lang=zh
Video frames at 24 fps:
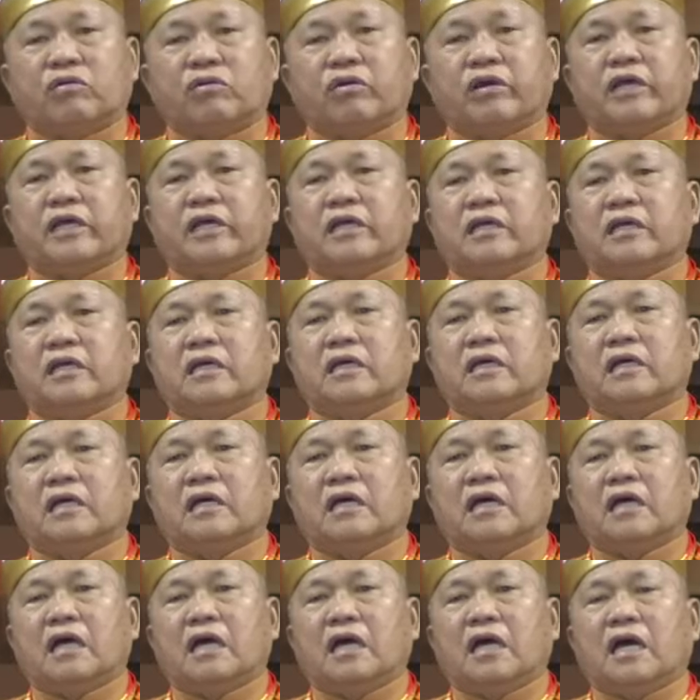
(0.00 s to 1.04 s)
悔
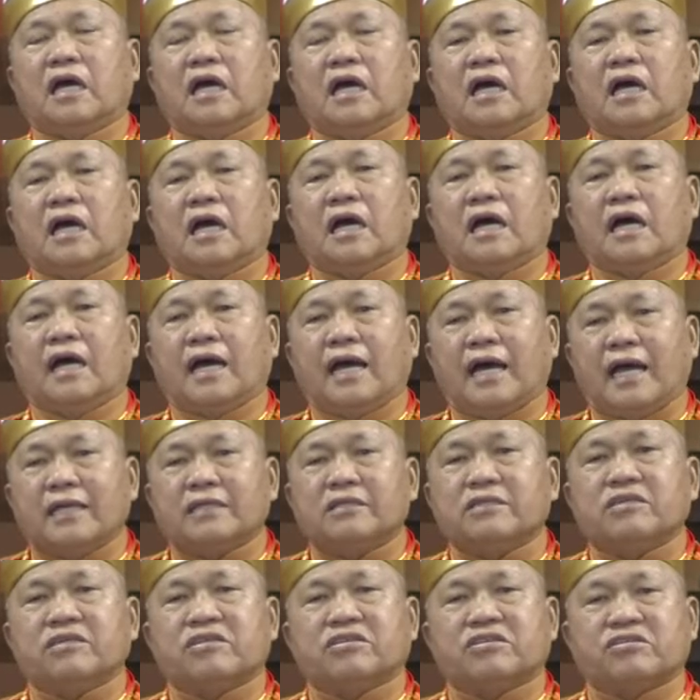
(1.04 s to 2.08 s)

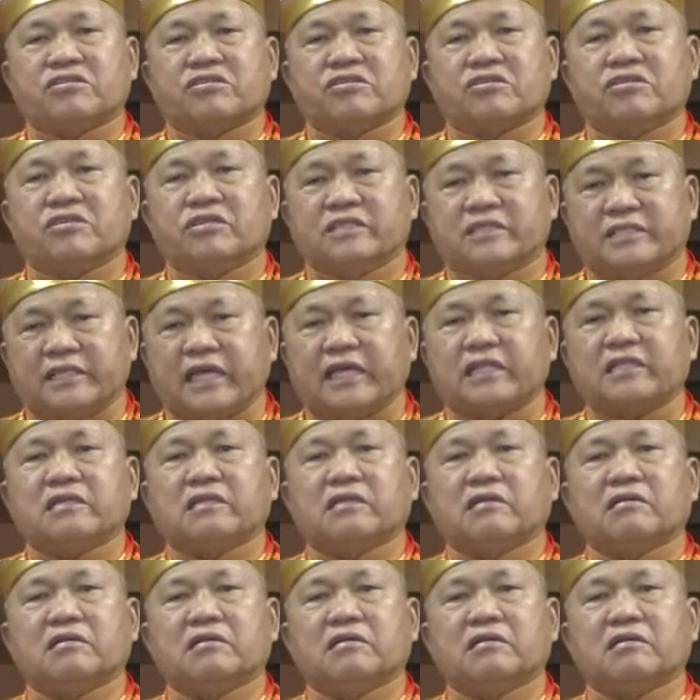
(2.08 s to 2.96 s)
和实践